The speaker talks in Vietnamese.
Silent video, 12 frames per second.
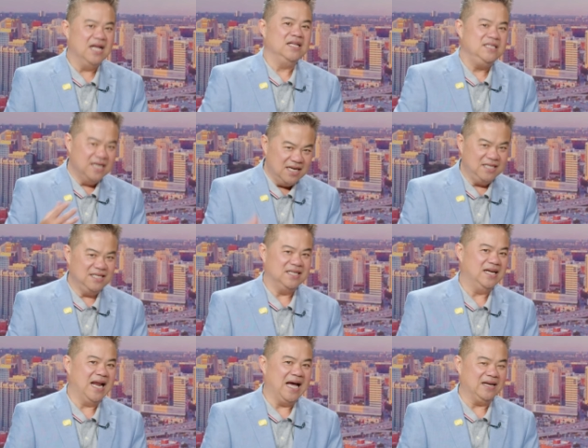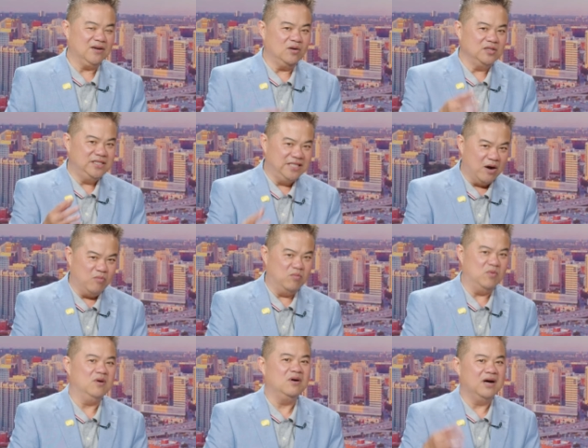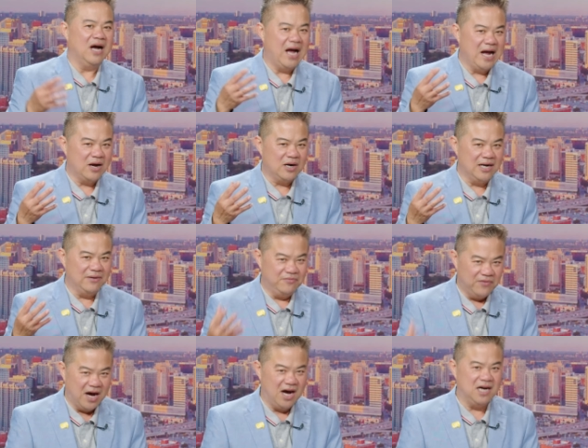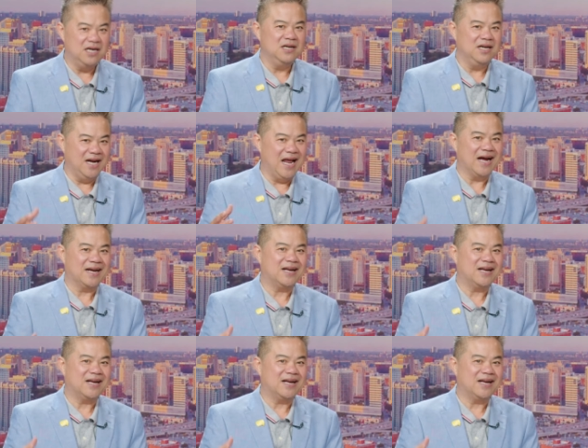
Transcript: nhưng lại có chồng hoặc là vợ là